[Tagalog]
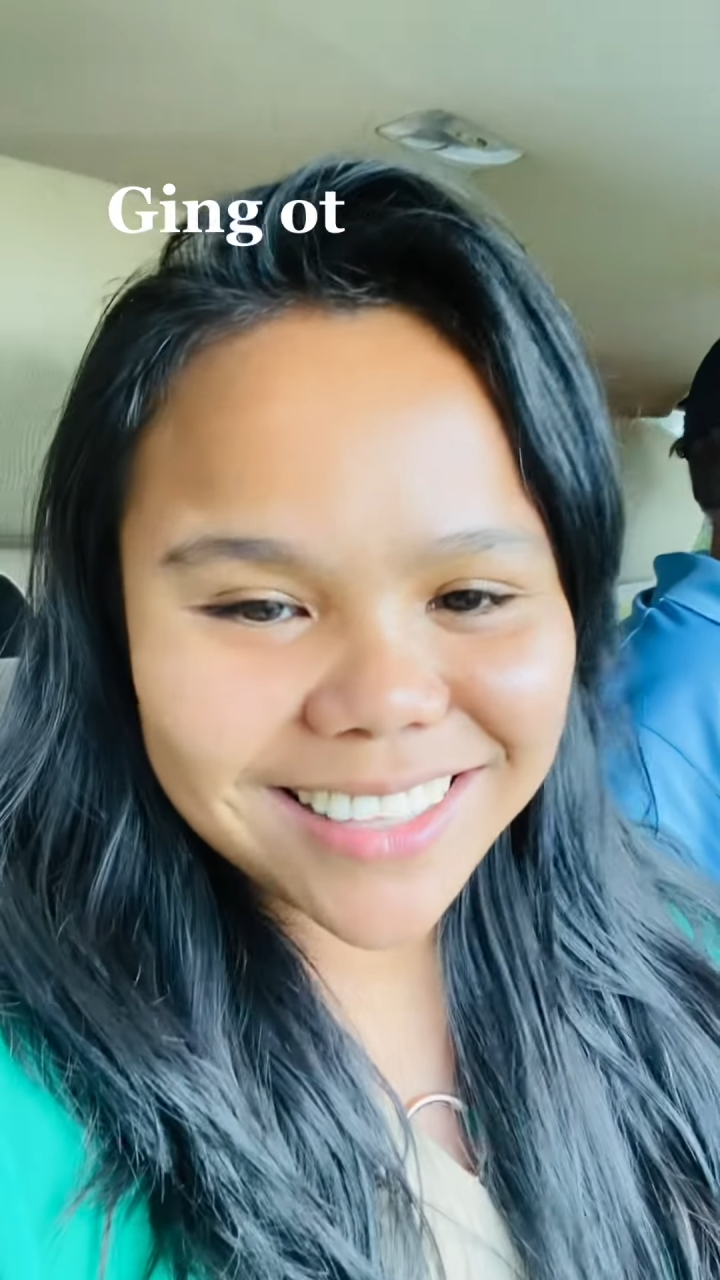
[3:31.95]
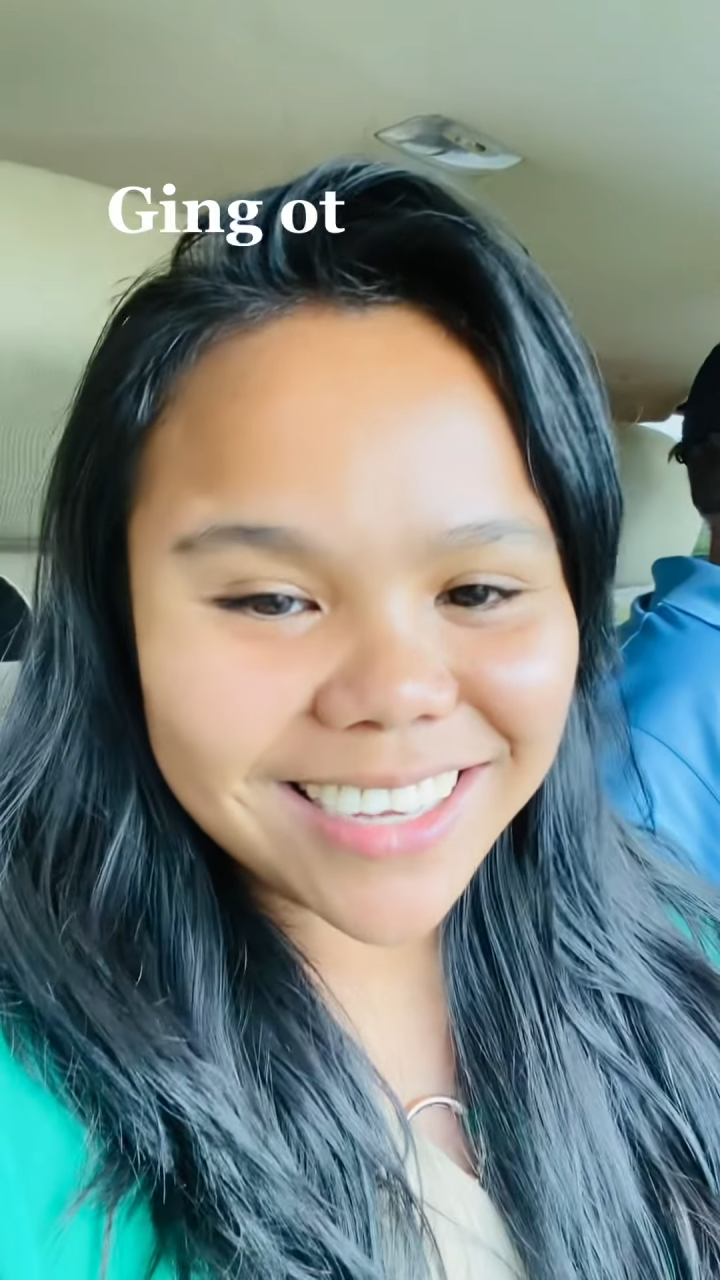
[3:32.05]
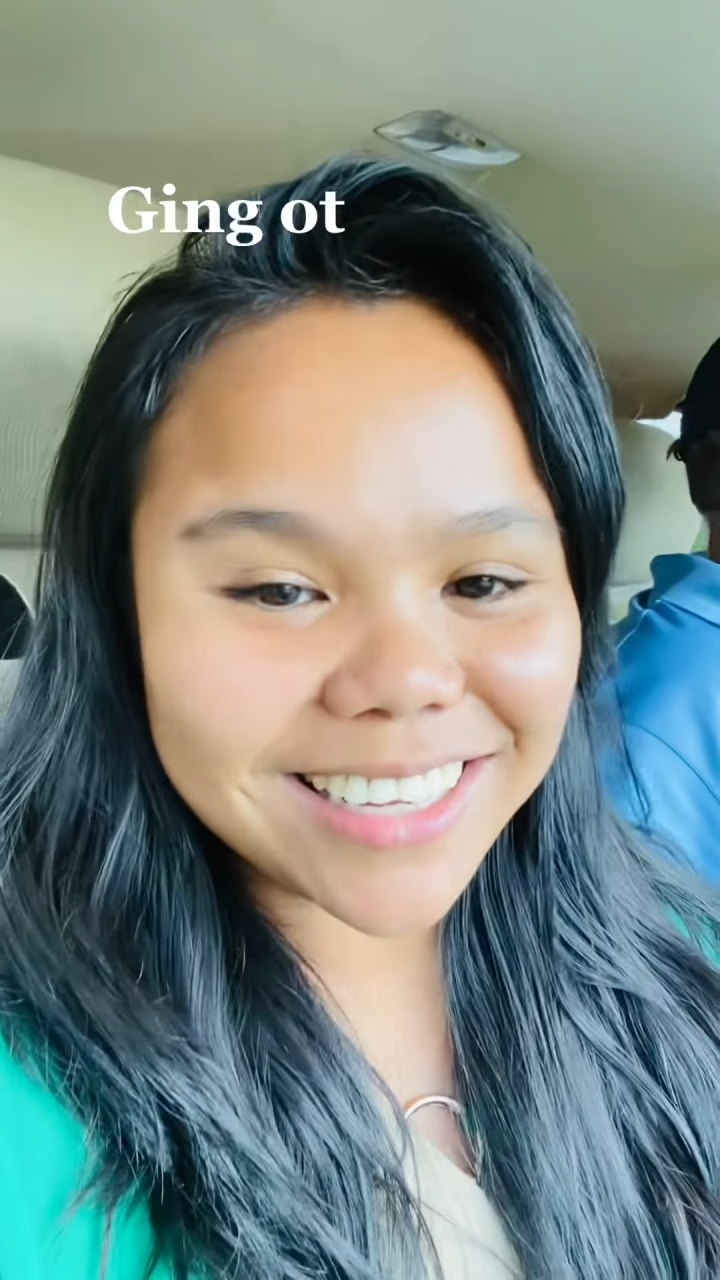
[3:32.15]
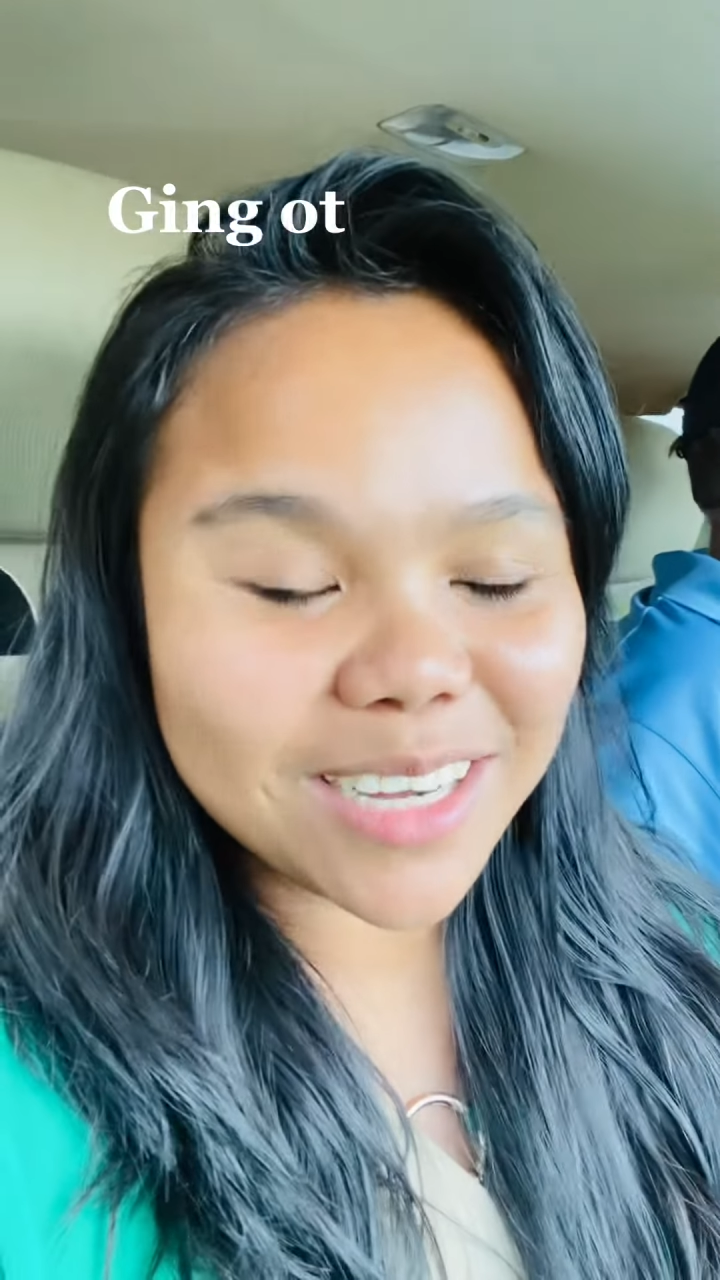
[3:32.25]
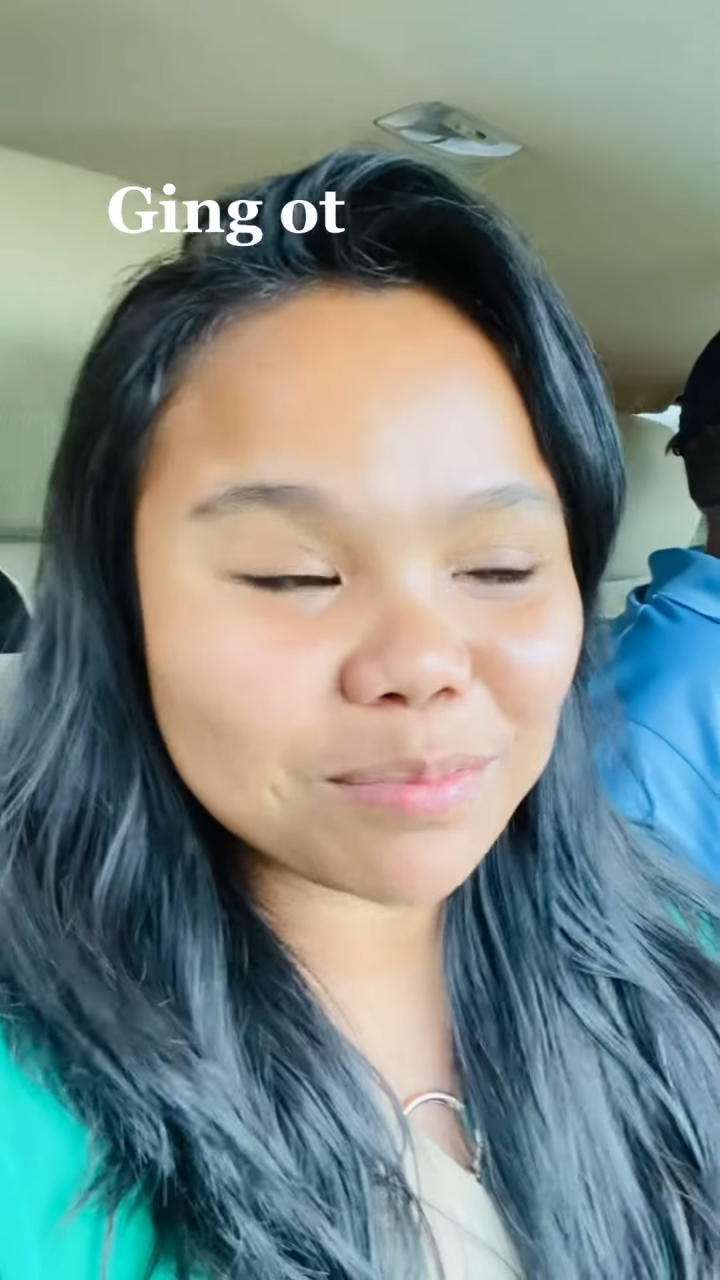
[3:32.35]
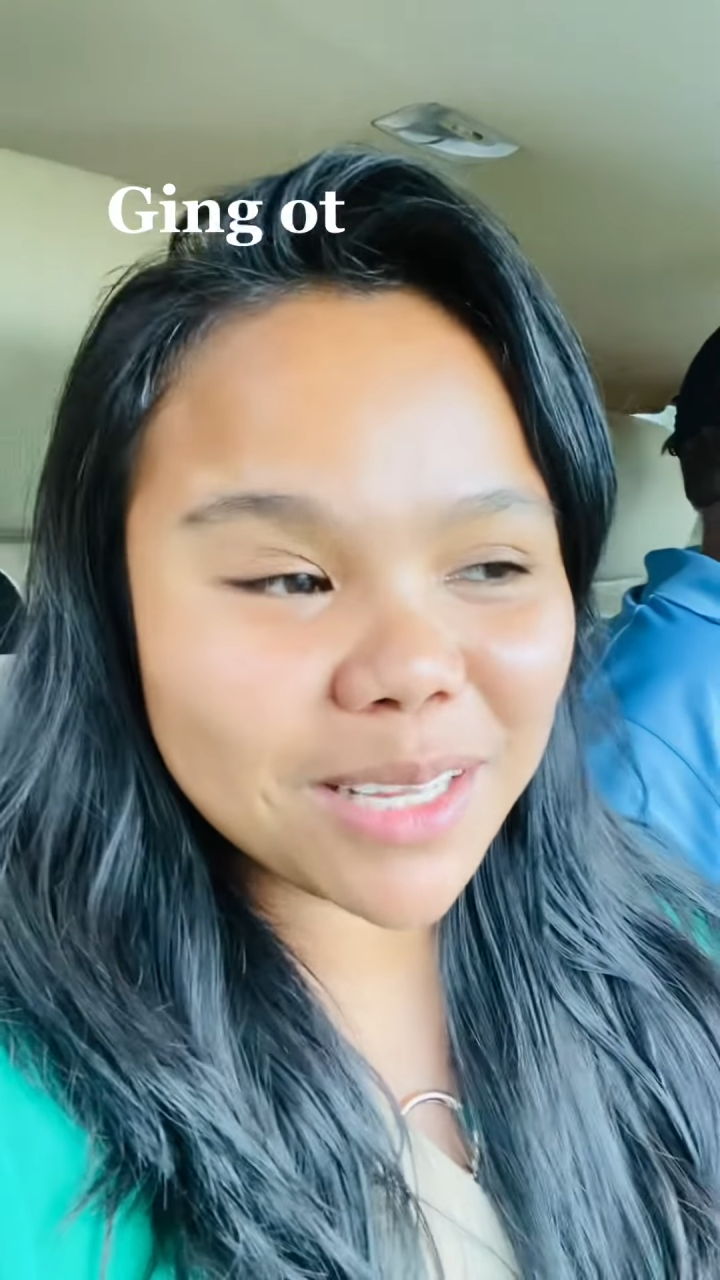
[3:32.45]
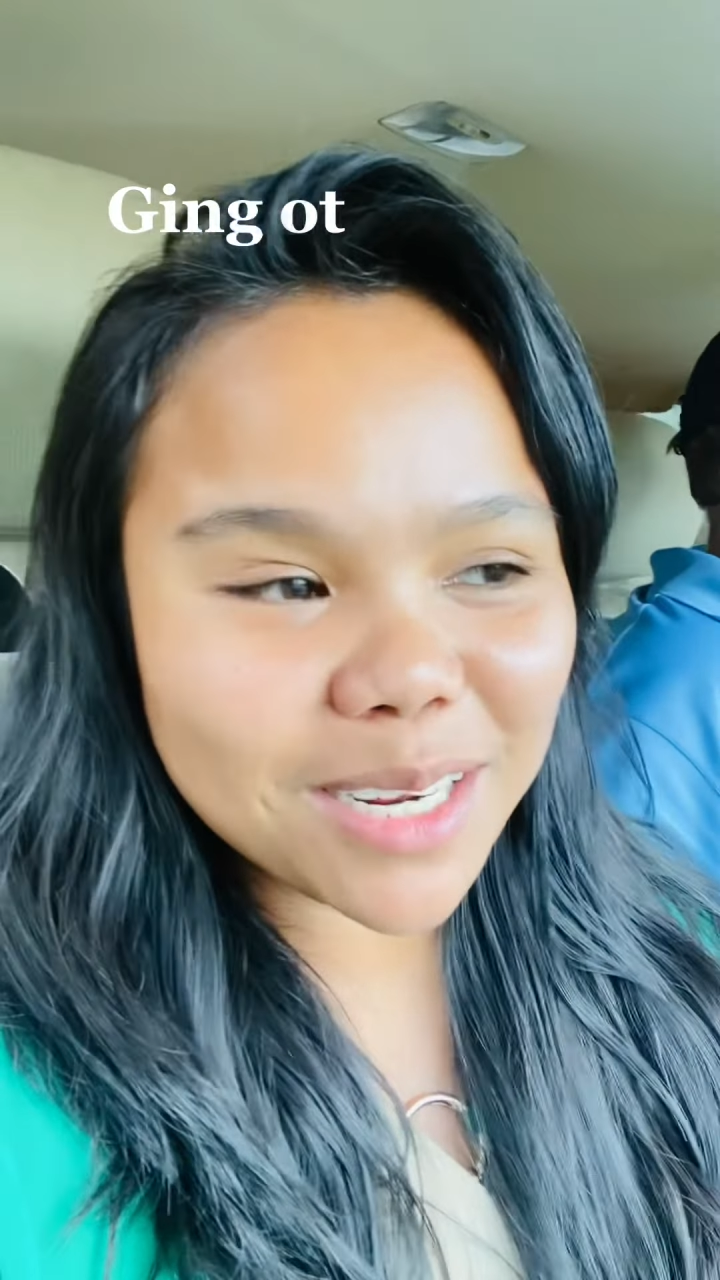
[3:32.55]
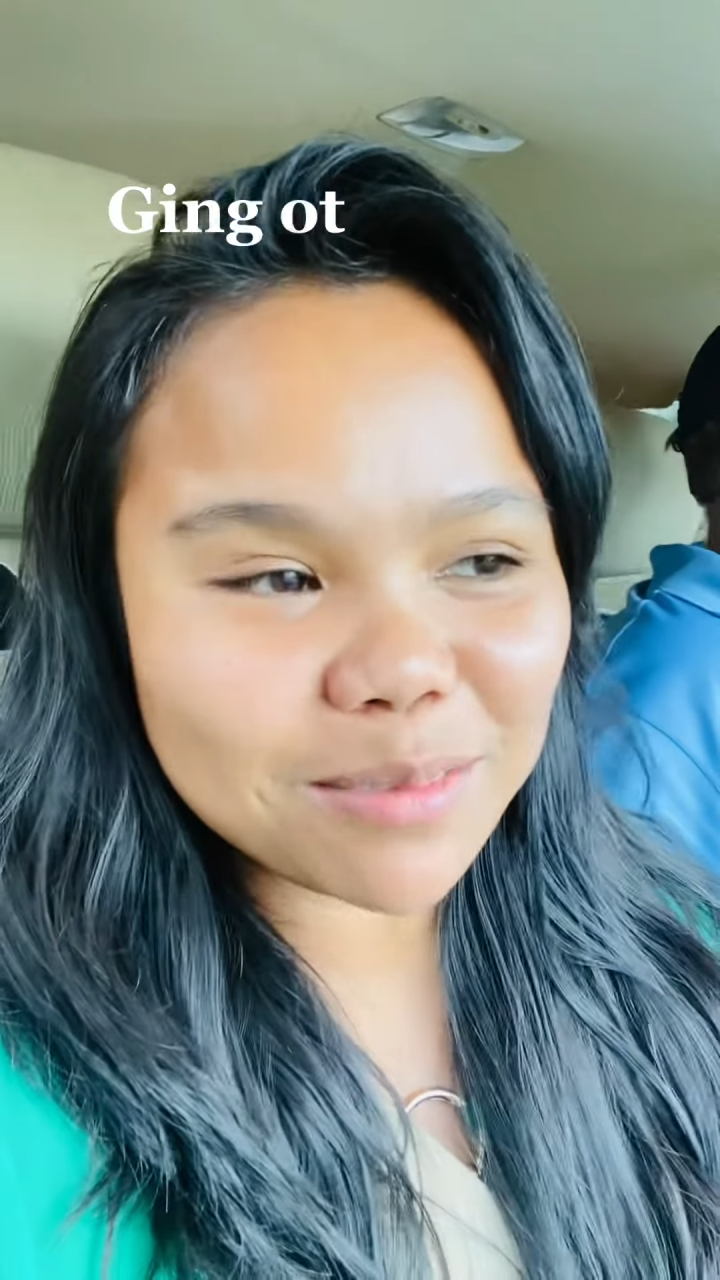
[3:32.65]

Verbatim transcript: Ang hirap talaga